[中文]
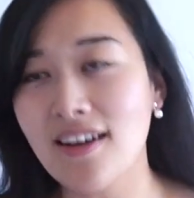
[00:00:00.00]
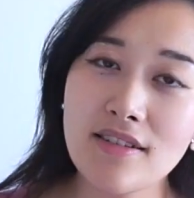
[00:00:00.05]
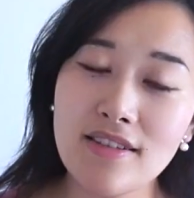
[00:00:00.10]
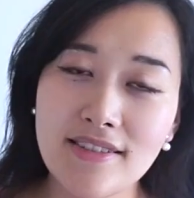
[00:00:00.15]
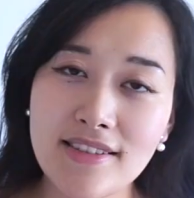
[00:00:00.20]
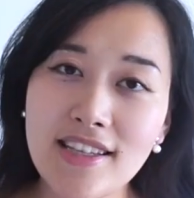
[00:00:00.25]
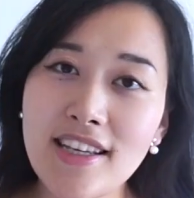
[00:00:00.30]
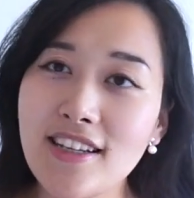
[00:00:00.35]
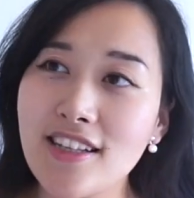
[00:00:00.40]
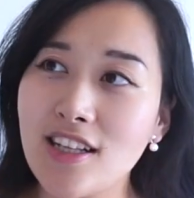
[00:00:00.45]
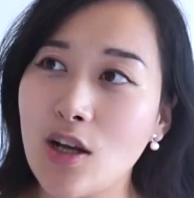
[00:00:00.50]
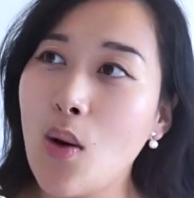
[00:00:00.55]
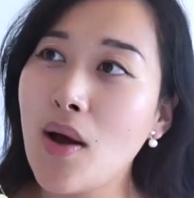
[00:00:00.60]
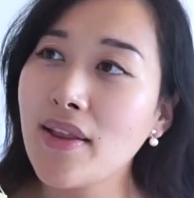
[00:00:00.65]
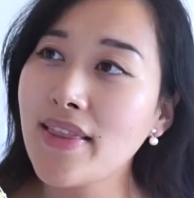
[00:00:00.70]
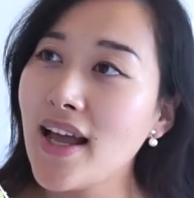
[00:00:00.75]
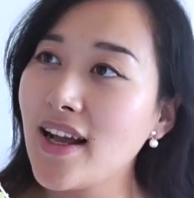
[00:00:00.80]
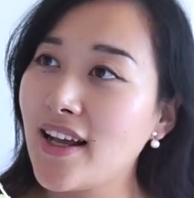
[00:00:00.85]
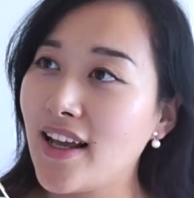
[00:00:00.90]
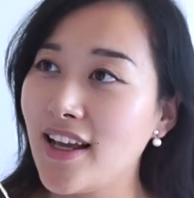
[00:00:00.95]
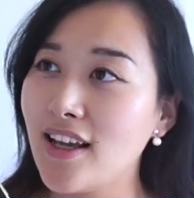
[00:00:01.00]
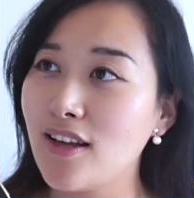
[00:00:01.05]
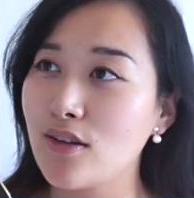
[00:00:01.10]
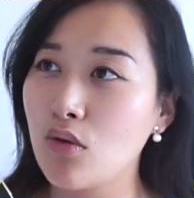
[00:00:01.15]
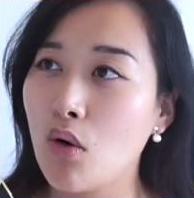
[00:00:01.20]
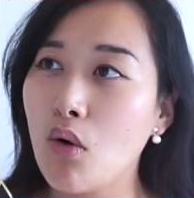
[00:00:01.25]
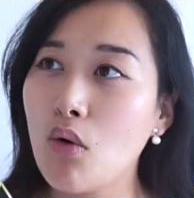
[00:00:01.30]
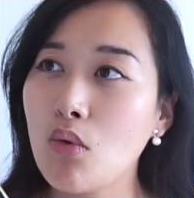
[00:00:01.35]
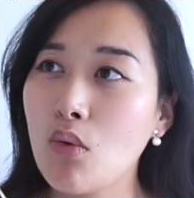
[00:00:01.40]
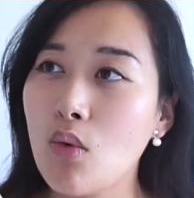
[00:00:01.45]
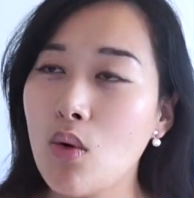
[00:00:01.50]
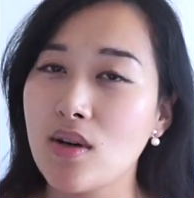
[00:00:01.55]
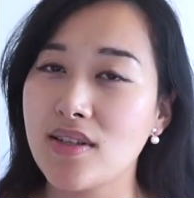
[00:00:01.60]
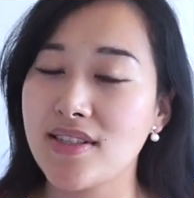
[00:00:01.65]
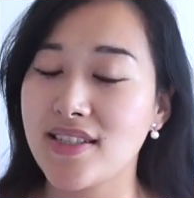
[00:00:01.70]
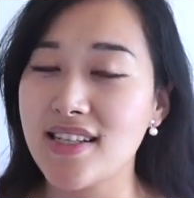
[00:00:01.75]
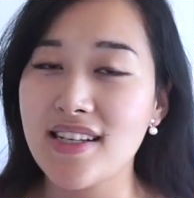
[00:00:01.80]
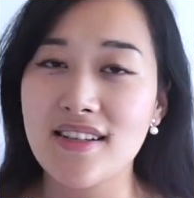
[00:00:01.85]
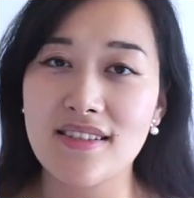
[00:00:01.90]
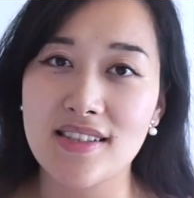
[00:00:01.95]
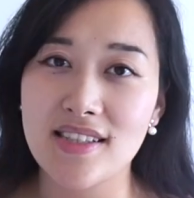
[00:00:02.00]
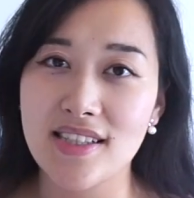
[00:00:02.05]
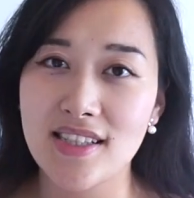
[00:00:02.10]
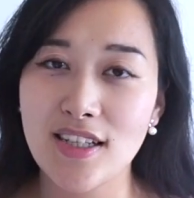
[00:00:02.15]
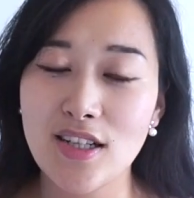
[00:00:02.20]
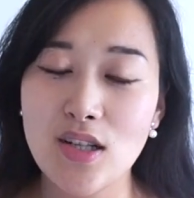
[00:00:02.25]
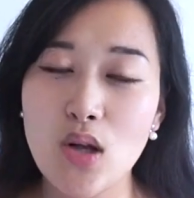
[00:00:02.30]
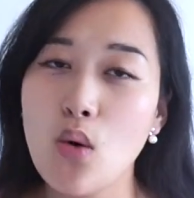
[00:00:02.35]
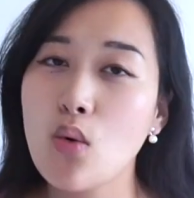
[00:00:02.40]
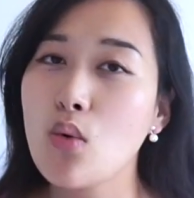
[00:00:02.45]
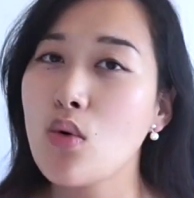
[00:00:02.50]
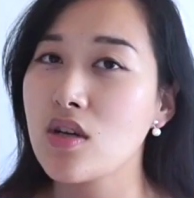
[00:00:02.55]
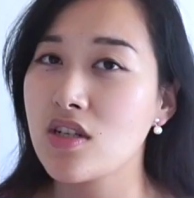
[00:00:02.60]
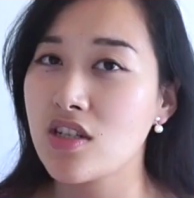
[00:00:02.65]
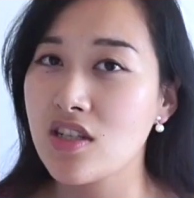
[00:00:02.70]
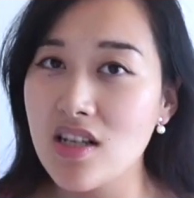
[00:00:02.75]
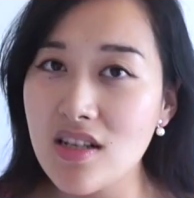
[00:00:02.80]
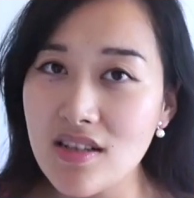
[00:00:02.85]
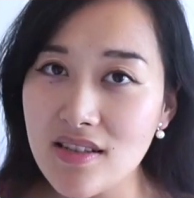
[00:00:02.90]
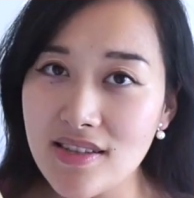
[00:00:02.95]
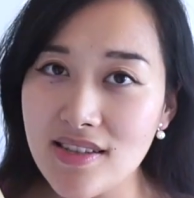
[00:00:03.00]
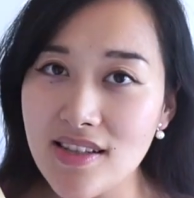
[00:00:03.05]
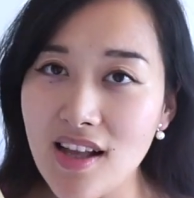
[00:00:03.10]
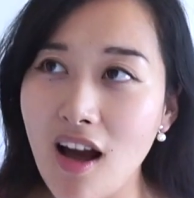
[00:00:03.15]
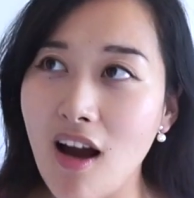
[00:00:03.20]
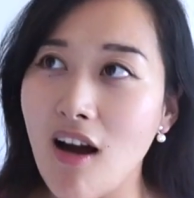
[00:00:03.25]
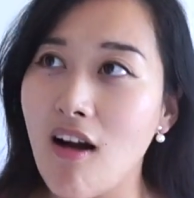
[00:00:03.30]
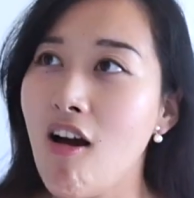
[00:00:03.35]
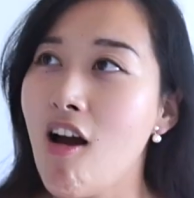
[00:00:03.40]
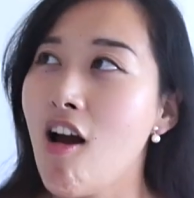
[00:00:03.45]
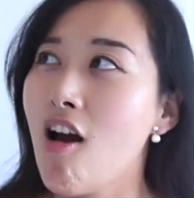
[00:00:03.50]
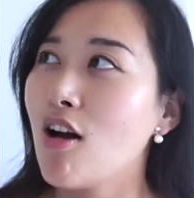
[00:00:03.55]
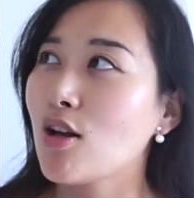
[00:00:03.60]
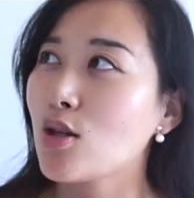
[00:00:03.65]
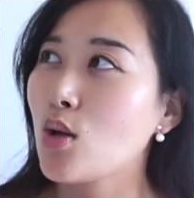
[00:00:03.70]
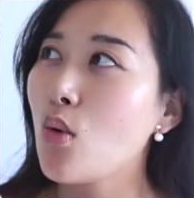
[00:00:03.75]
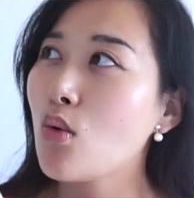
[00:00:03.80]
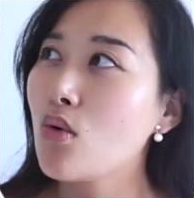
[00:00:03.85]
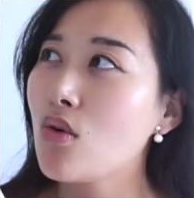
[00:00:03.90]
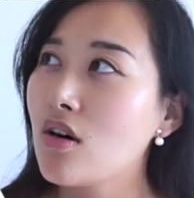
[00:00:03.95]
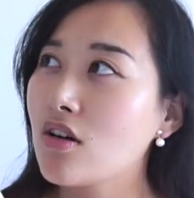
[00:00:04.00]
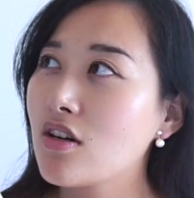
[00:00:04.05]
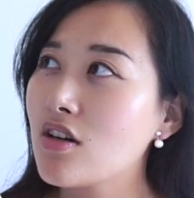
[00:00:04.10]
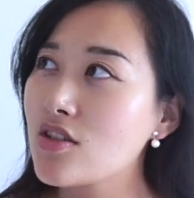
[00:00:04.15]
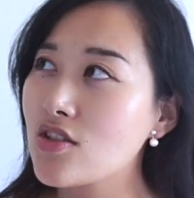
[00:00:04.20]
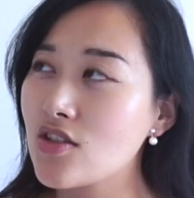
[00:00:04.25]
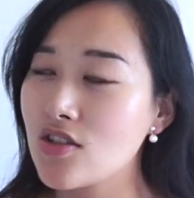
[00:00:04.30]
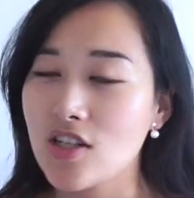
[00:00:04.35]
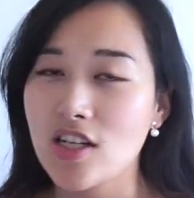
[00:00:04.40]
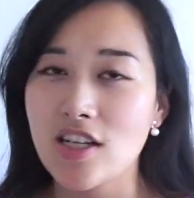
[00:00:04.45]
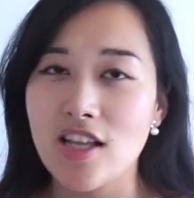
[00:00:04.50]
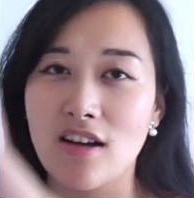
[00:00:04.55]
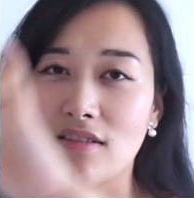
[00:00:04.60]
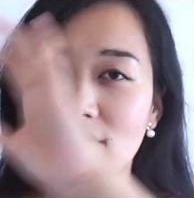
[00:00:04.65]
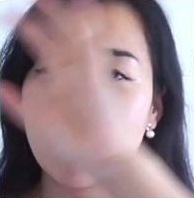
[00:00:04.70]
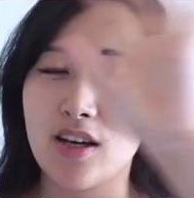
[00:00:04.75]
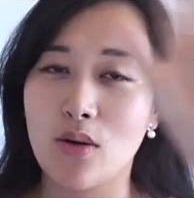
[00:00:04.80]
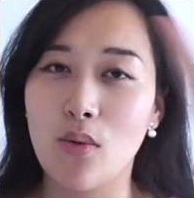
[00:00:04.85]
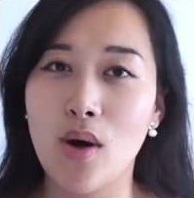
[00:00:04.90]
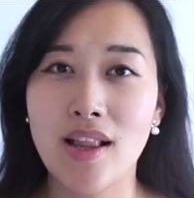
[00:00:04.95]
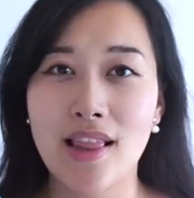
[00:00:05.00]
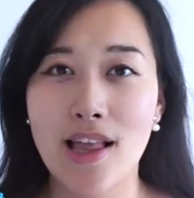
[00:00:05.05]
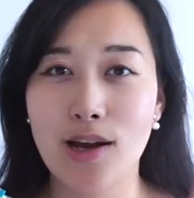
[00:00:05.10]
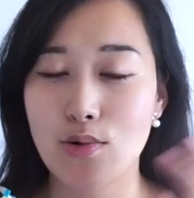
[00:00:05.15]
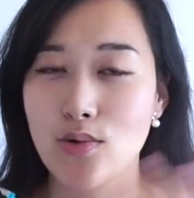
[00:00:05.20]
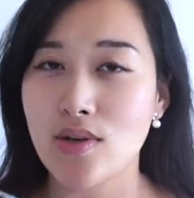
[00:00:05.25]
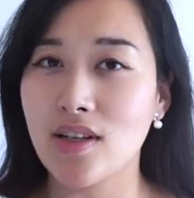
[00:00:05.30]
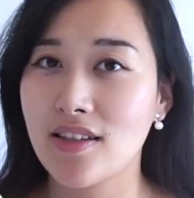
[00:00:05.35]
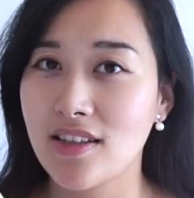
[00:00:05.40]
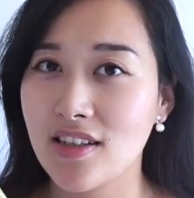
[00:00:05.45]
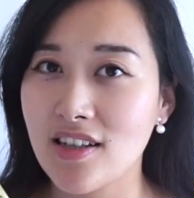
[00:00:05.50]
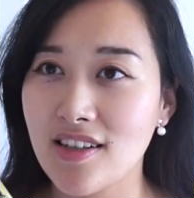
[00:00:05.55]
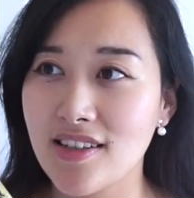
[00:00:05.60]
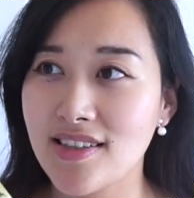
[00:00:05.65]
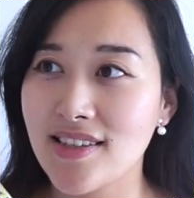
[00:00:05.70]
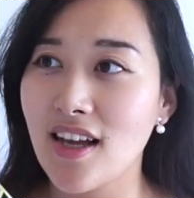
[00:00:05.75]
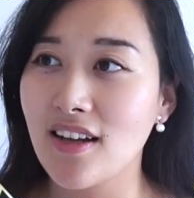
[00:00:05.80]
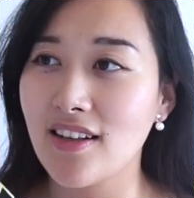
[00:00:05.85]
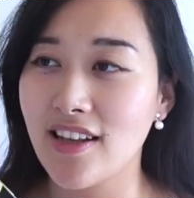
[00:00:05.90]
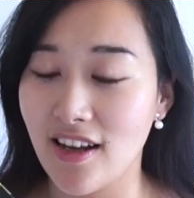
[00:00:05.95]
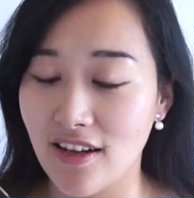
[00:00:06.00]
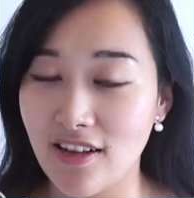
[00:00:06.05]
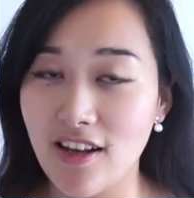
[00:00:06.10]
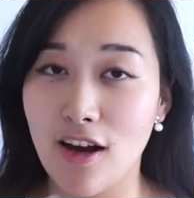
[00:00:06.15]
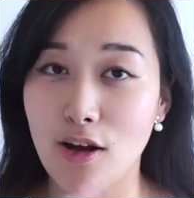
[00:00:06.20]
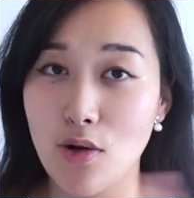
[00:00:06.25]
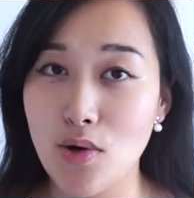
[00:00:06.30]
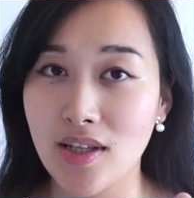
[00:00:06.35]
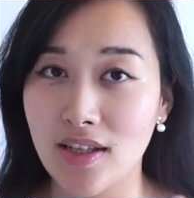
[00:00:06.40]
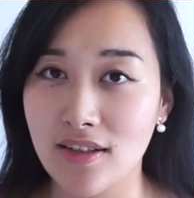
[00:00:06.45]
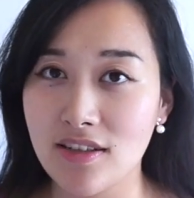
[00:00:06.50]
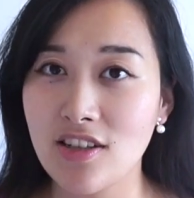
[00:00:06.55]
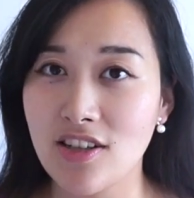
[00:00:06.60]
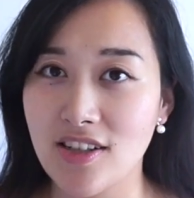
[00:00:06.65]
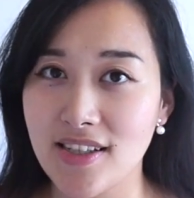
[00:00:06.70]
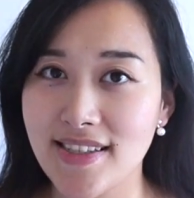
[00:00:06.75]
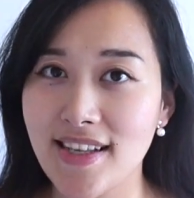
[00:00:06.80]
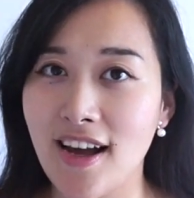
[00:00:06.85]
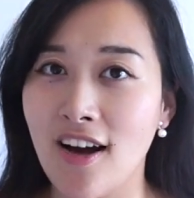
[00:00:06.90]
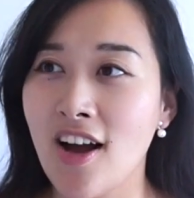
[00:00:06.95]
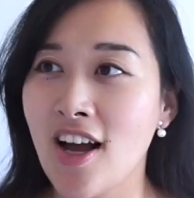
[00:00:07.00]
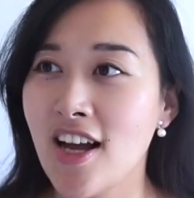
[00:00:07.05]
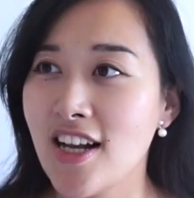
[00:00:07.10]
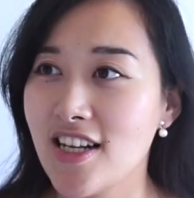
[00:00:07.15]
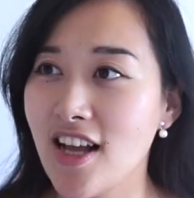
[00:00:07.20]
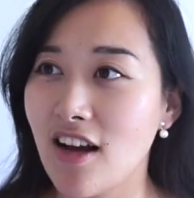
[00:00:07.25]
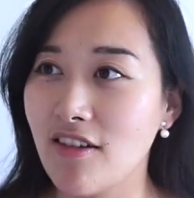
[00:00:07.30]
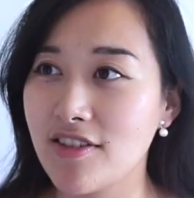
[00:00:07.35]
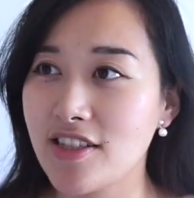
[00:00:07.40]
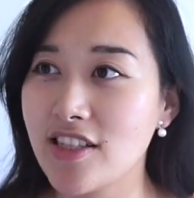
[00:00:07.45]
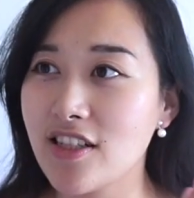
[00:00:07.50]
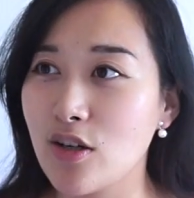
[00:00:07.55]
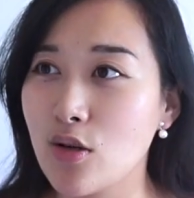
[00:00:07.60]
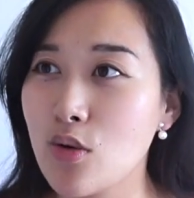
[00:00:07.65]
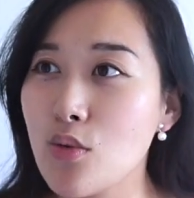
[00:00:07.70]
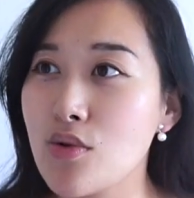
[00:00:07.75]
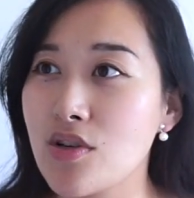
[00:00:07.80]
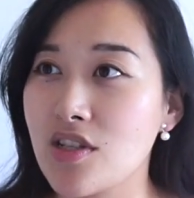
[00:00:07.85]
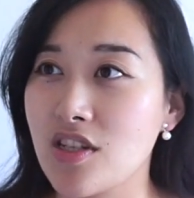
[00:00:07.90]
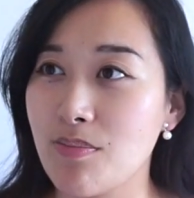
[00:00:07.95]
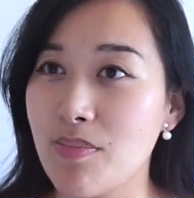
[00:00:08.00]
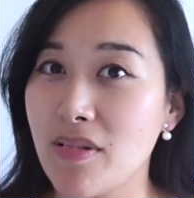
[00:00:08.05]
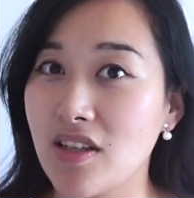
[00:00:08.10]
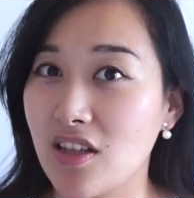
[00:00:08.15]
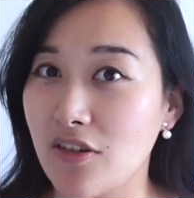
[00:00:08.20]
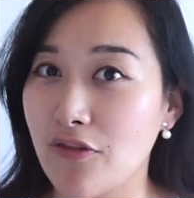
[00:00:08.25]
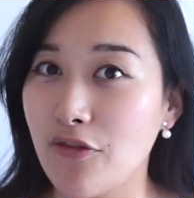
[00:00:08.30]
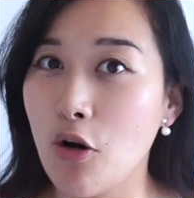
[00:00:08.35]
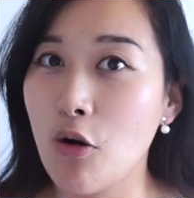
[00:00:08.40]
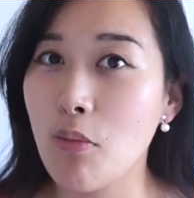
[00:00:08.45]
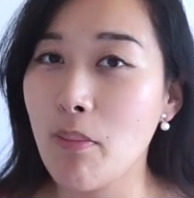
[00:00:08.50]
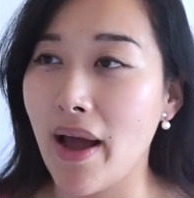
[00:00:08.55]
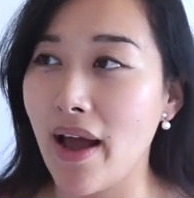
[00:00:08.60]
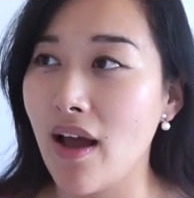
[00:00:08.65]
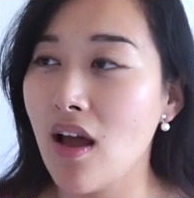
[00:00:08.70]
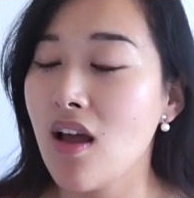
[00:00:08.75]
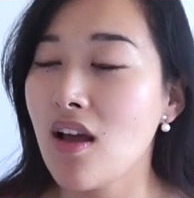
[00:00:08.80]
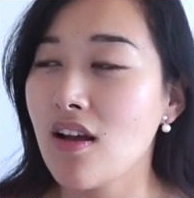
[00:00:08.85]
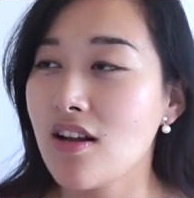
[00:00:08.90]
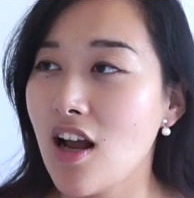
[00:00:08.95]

那电影的话，它可以通过剪辑、通过声效、通过各式各样眼花缭乱的特效、缭缭乱的特效，让这个故事变得丰满。